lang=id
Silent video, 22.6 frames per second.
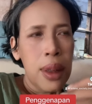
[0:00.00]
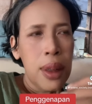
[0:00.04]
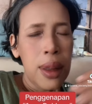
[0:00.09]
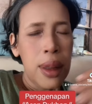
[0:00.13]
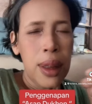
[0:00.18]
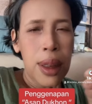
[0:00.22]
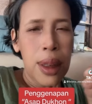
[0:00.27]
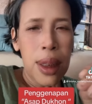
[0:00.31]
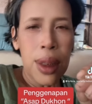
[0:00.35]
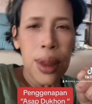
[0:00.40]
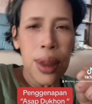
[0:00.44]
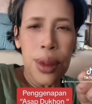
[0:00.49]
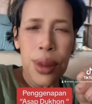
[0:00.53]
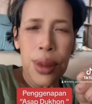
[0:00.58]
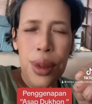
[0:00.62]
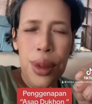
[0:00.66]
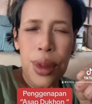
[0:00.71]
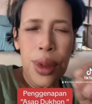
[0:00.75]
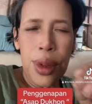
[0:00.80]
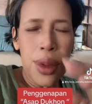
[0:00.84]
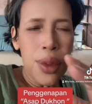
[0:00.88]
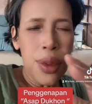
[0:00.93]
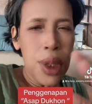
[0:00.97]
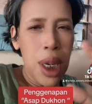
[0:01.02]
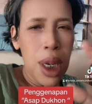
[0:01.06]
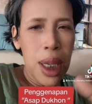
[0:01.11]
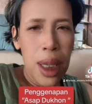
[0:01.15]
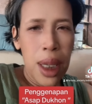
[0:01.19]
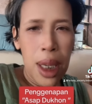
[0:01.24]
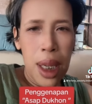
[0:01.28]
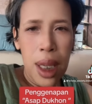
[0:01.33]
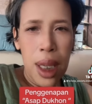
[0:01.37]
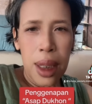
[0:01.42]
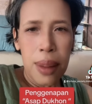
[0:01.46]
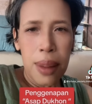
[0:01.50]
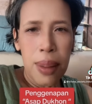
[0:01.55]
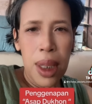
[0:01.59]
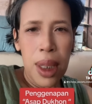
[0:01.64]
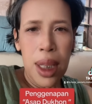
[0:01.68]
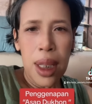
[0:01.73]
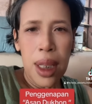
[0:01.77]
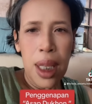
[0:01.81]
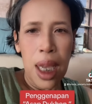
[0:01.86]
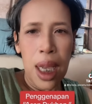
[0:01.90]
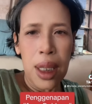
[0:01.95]
Jadi untuk wilayah
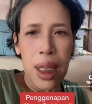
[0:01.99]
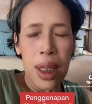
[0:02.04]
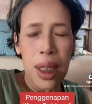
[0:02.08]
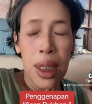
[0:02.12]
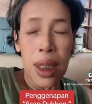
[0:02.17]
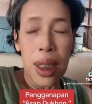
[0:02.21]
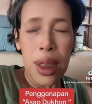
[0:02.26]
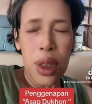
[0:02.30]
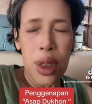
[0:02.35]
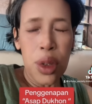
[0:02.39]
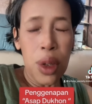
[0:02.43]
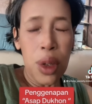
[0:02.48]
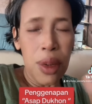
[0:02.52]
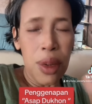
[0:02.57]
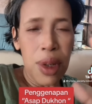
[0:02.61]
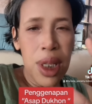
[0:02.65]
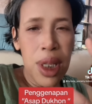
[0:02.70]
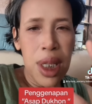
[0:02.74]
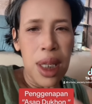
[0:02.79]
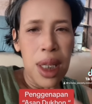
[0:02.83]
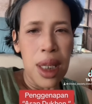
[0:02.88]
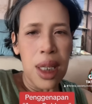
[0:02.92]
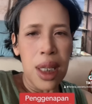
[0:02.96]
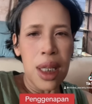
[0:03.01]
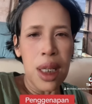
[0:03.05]
Kalimantan, uh, Sulawesi,